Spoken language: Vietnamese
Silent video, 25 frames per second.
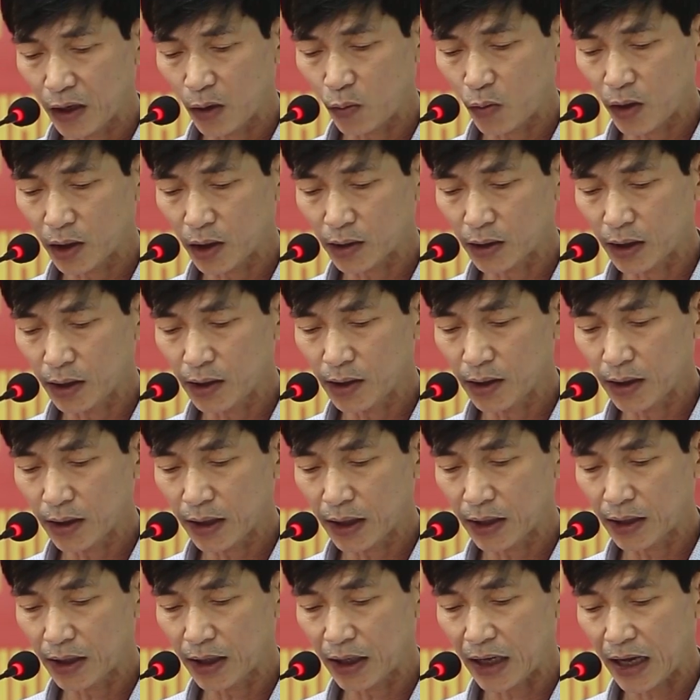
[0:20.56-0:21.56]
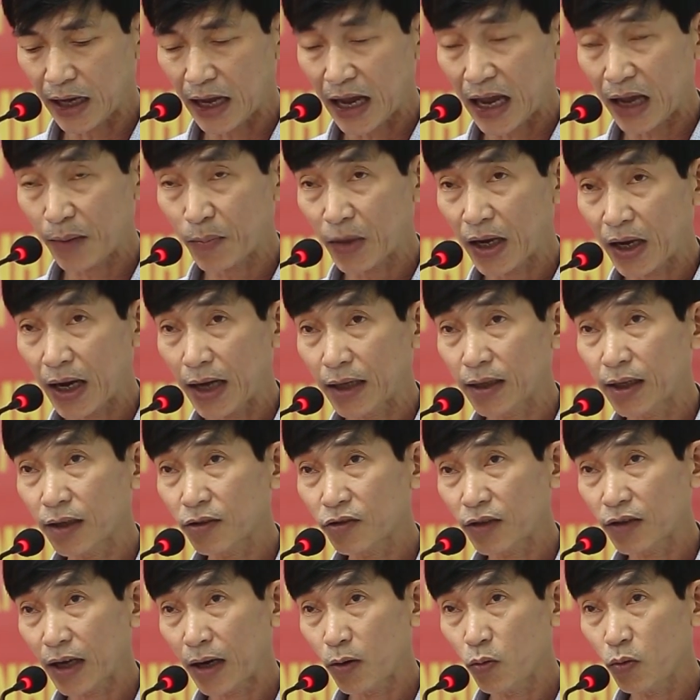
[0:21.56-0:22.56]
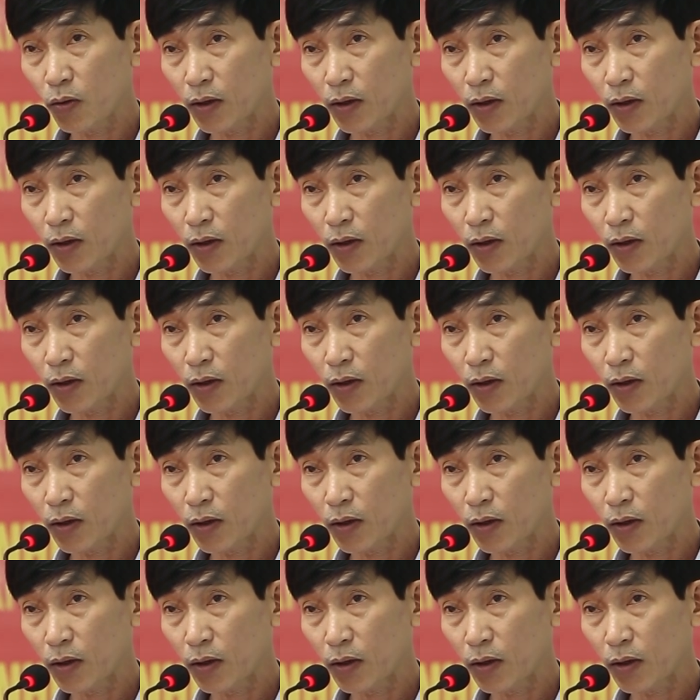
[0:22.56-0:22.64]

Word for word: về việc ông Nguyễn Hoàng Hải thôi